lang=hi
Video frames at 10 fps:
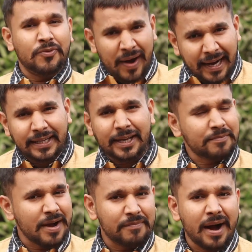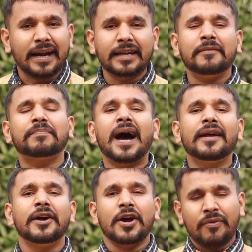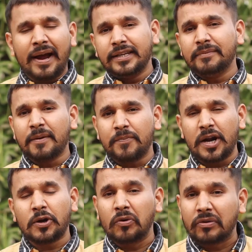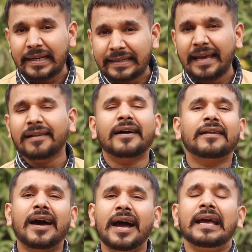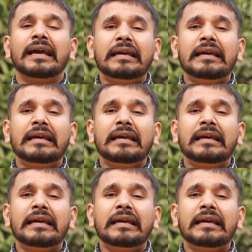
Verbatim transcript: वाई का मार्केटिंग प्लान वाई के प्रोडक्ट को रिटेल करना